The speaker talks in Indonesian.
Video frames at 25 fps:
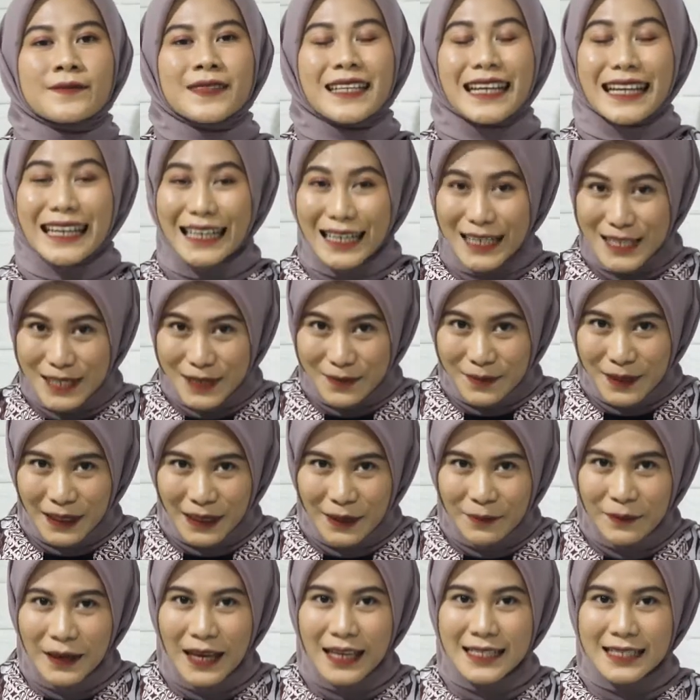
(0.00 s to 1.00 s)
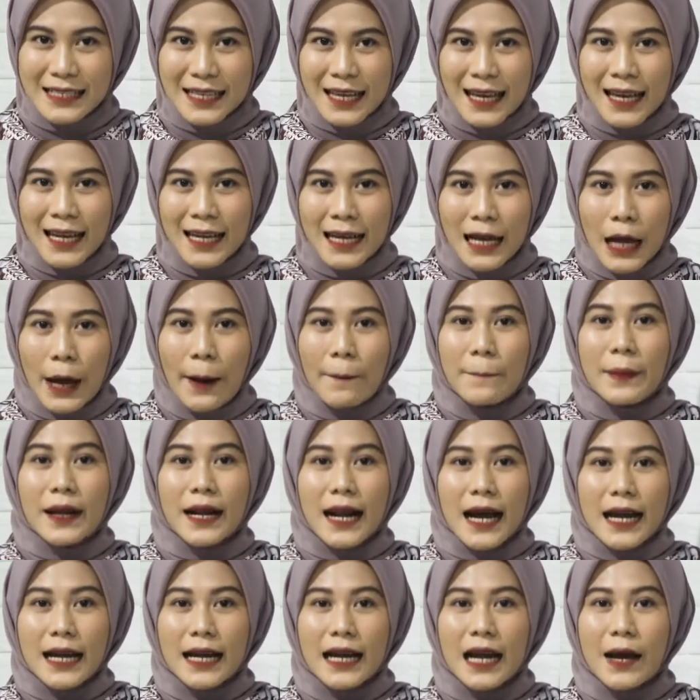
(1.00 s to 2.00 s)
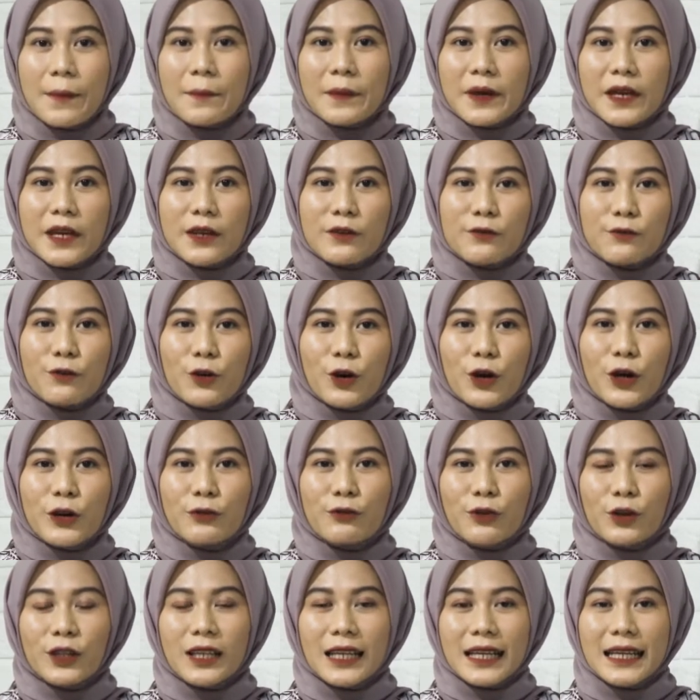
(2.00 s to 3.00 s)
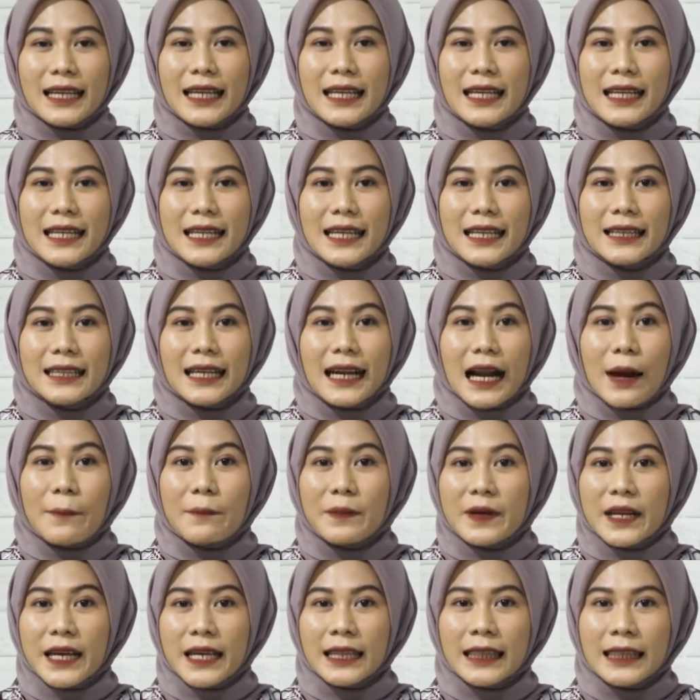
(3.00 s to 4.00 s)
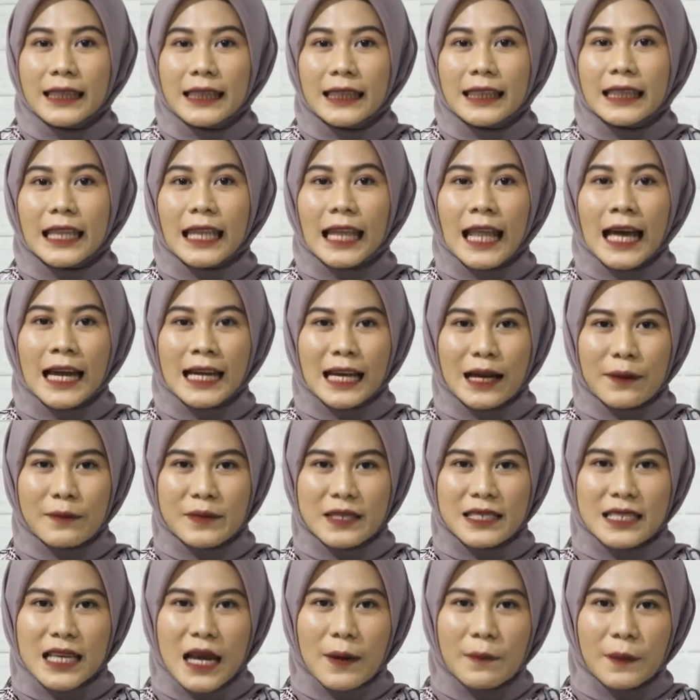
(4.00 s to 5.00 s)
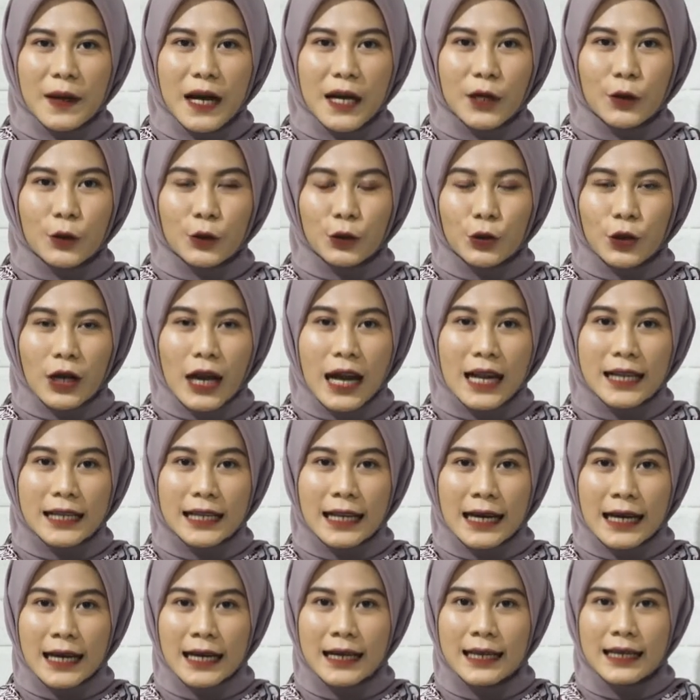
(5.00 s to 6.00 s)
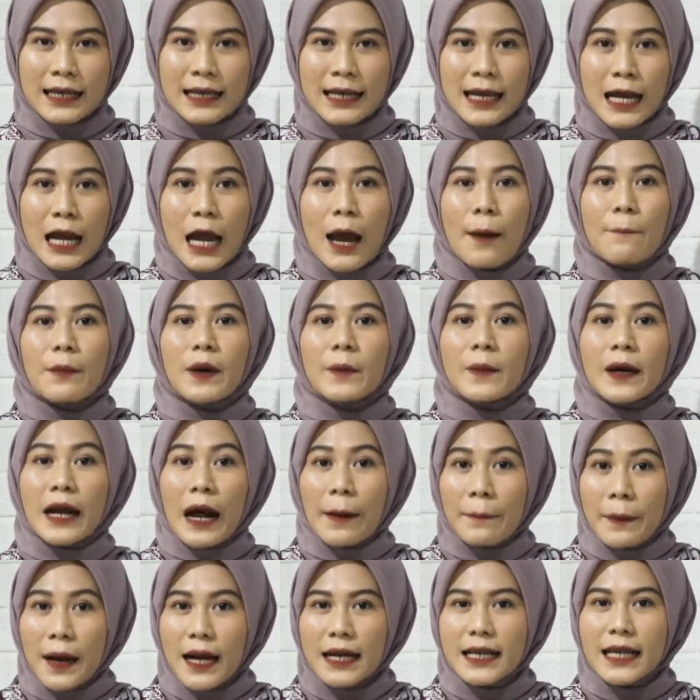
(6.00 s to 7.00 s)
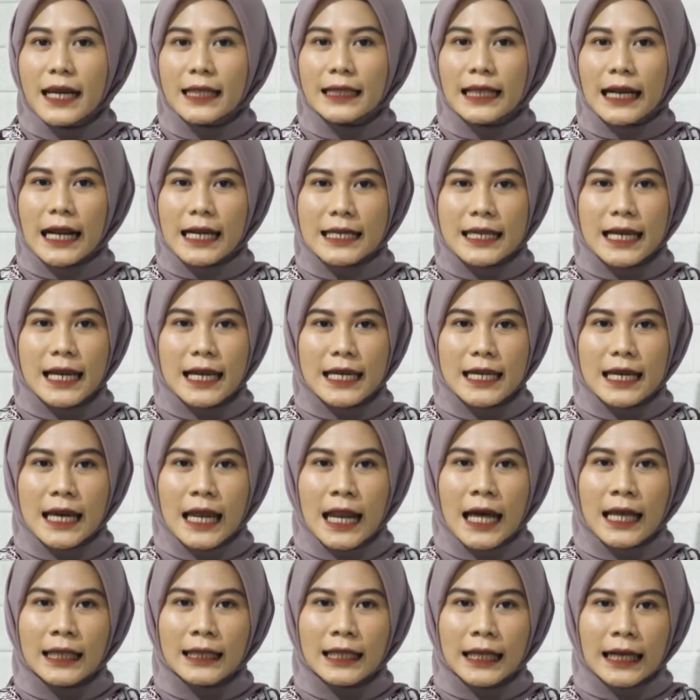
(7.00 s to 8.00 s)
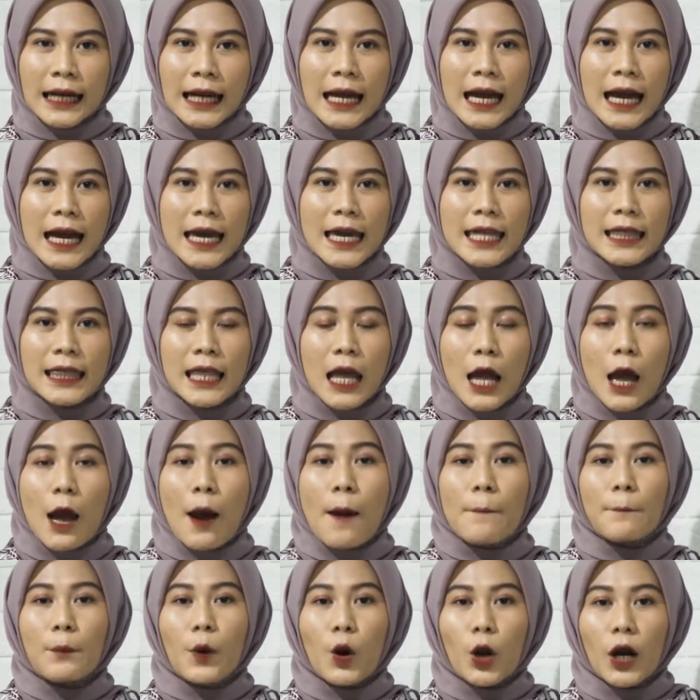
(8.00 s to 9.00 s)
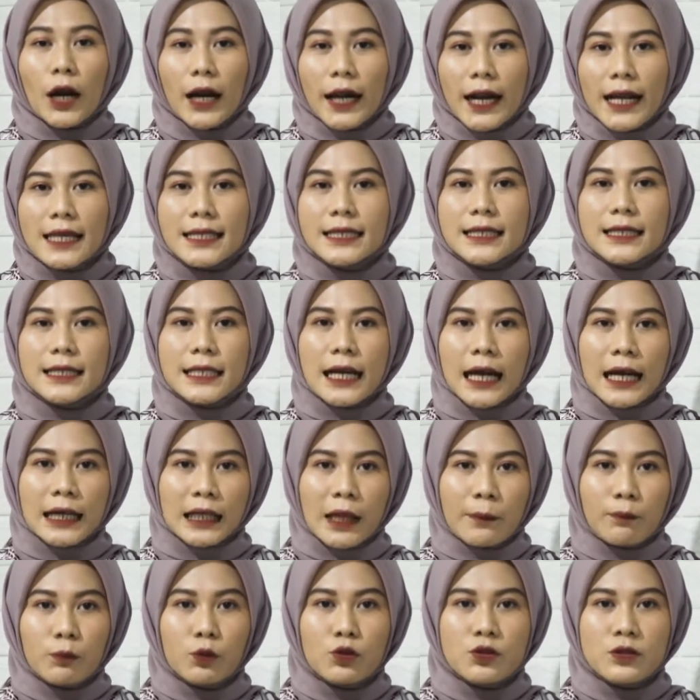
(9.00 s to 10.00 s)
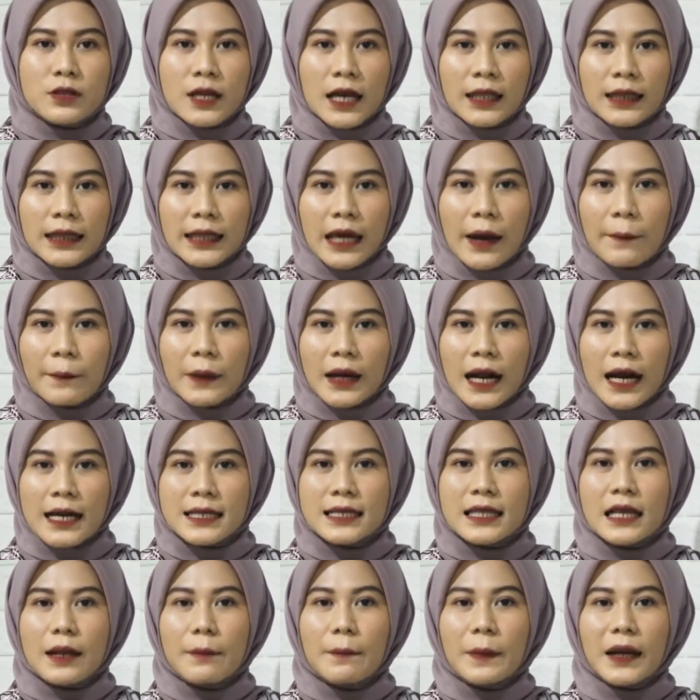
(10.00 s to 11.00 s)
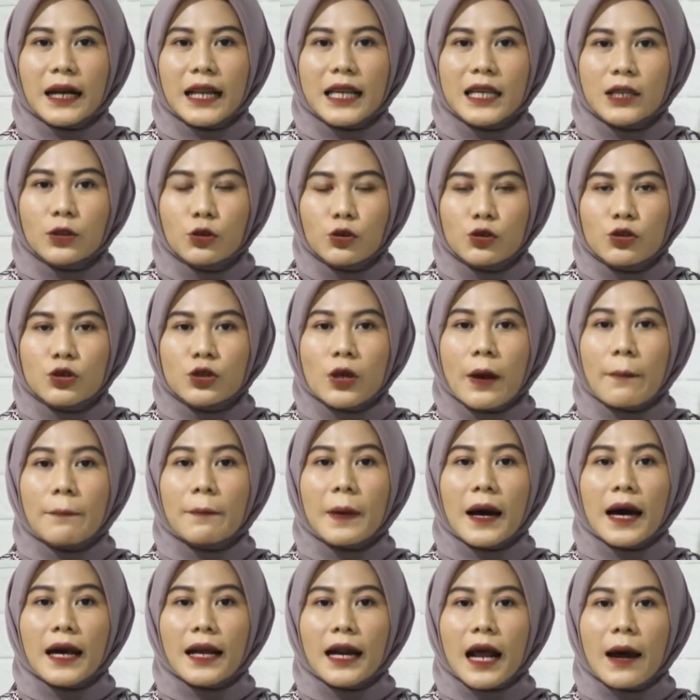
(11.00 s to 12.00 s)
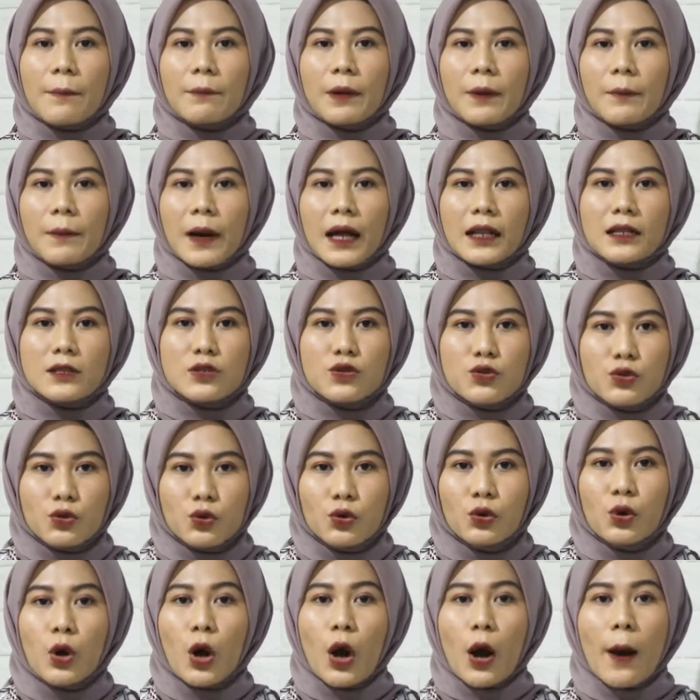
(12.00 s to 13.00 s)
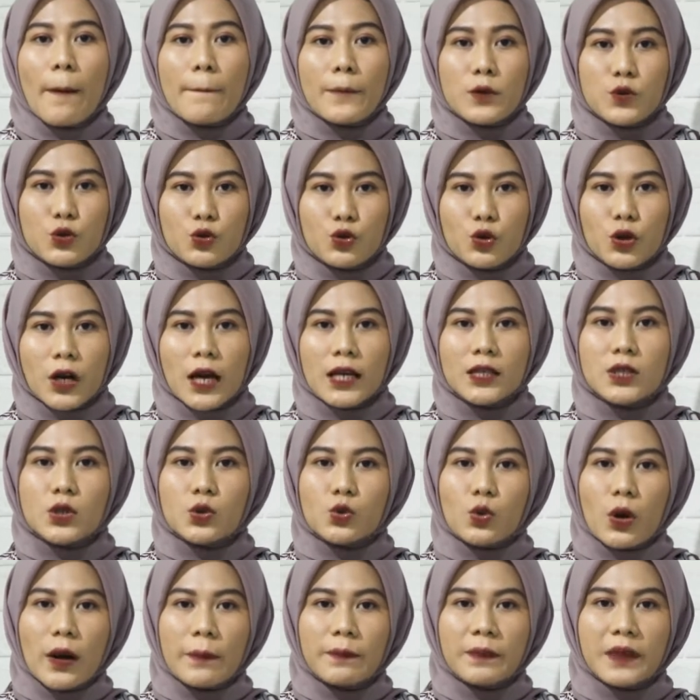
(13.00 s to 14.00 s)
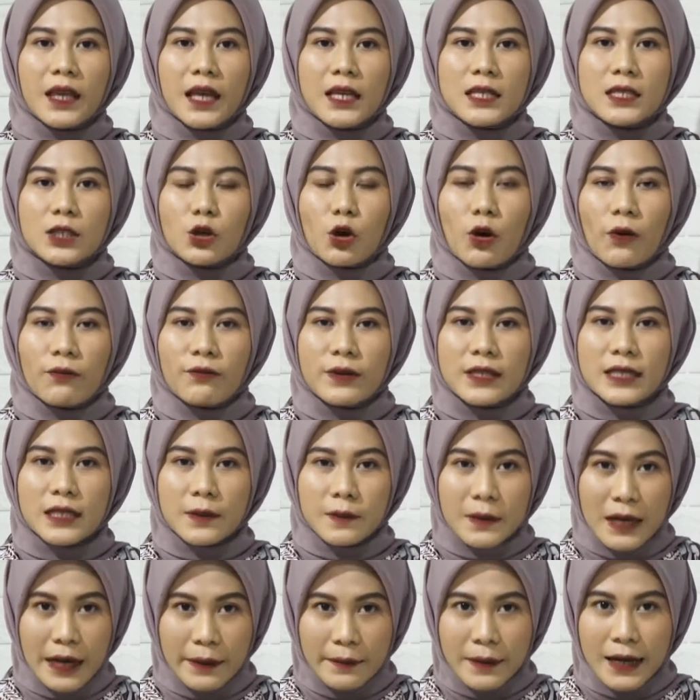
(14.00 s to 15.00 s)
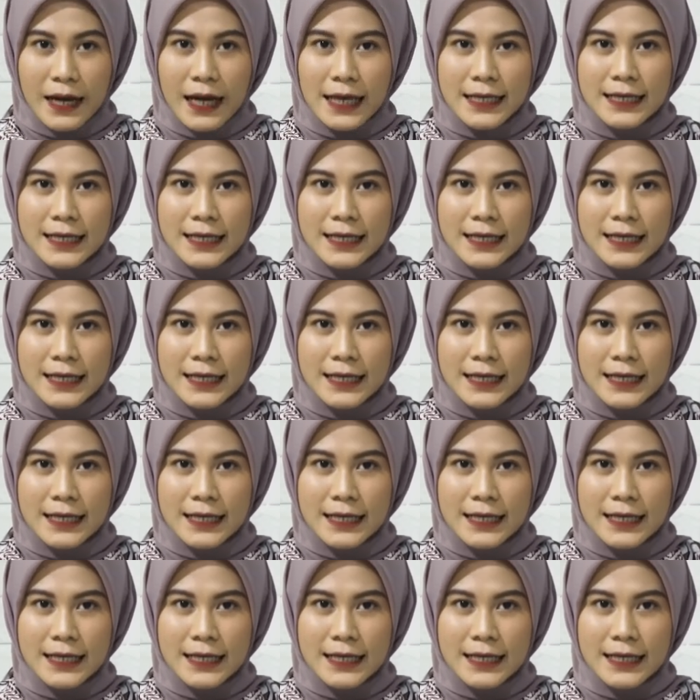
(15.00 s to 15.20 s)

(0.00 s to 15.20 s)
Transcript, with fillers: Karena seperti biasa, beragam info-info terkini dan terupdate telah kami siapkan untuk Anda. Beberapa di antaranya ialah terkait Polres Jakarta Pusat yang berhasil meringkus para pemalsu surat swab tes COVID-19.